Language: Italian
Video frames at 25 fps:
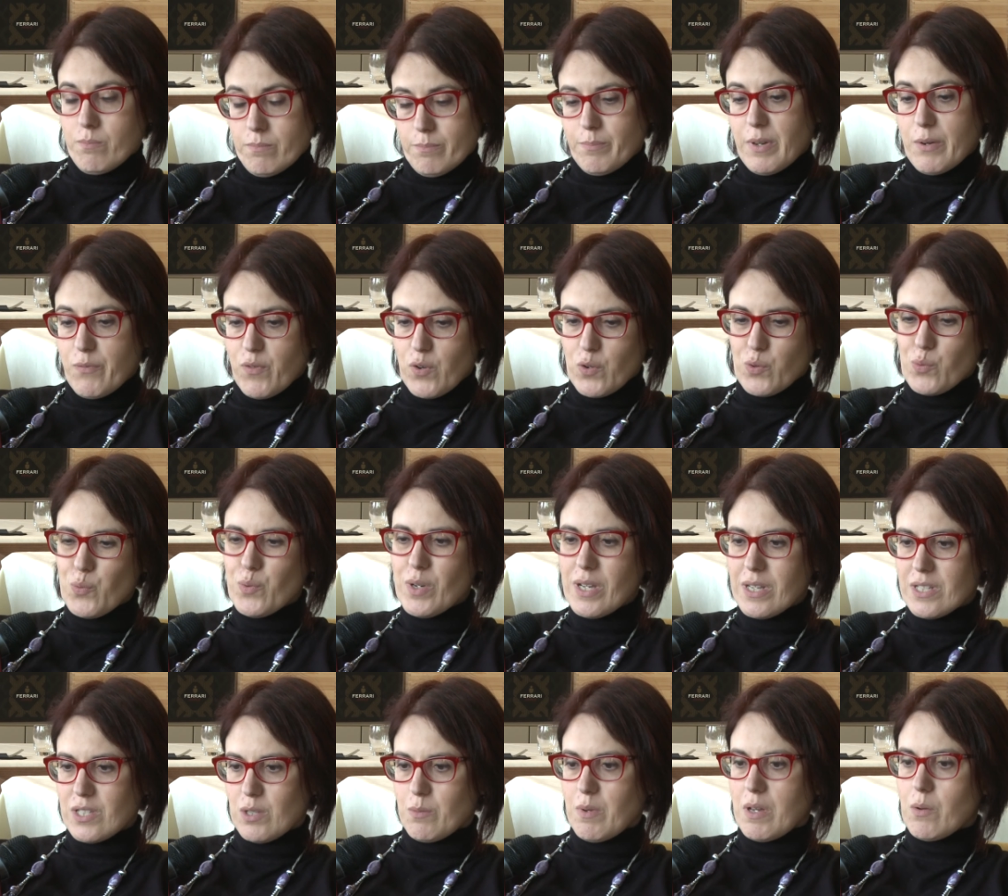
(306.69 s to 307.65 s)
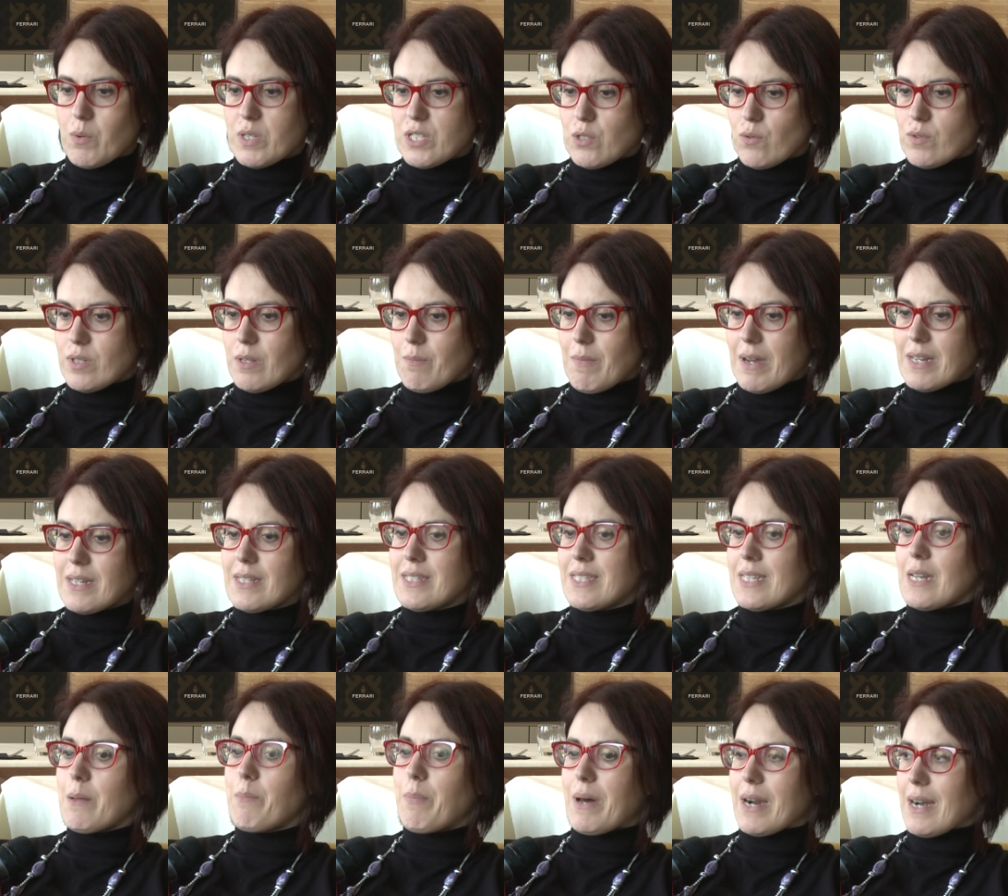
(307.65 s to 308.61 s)
per fortuna insomma, in questi ultimi anni
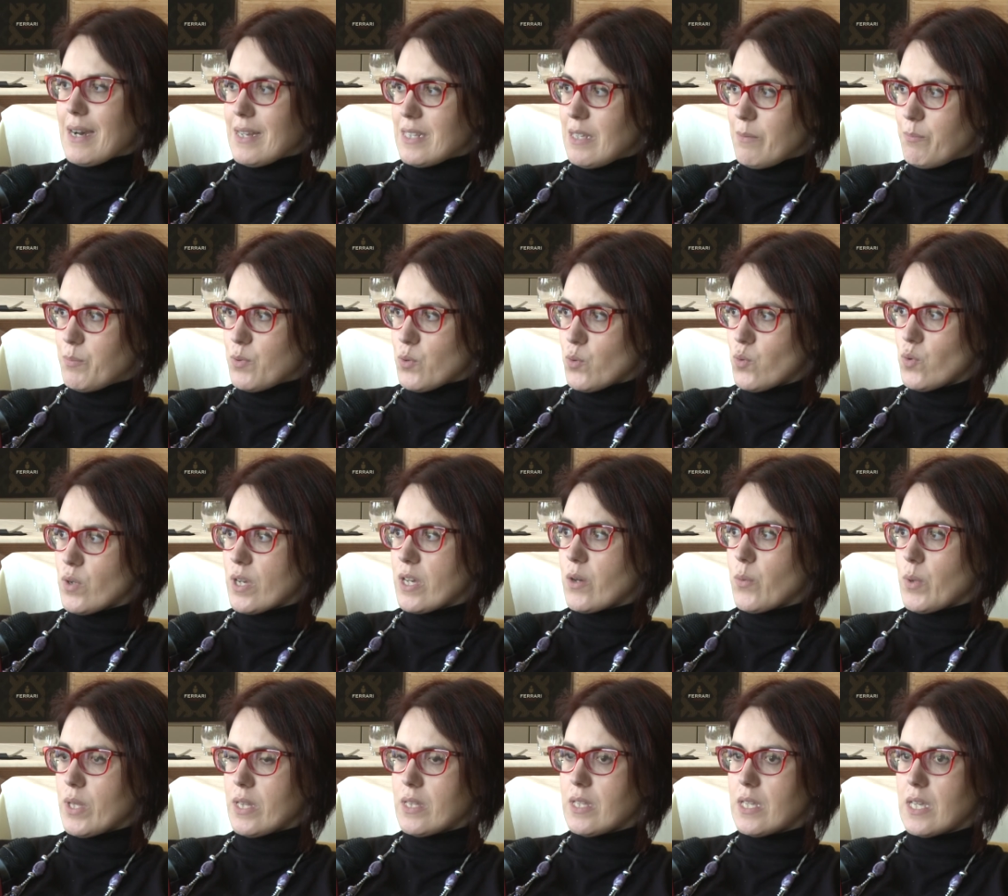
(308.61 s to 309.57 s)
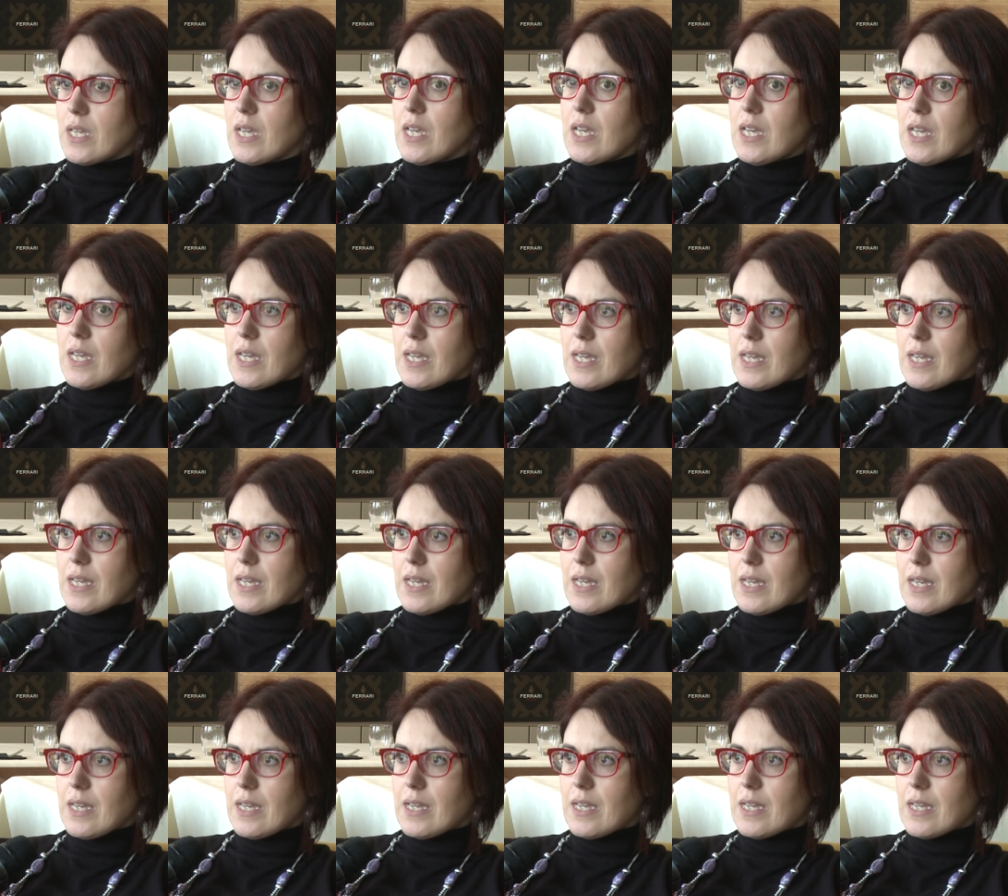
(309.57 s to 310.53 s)
se ne parla di più e quindi
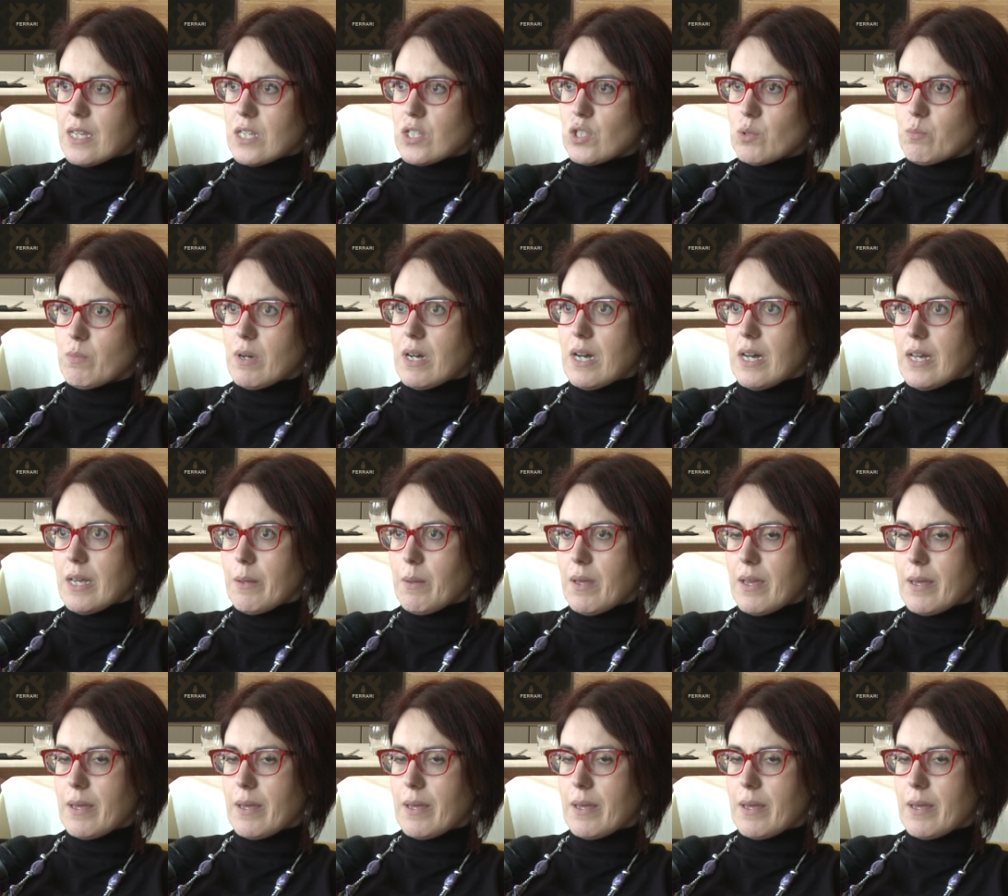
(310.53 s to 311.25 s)
eh, insomma, è,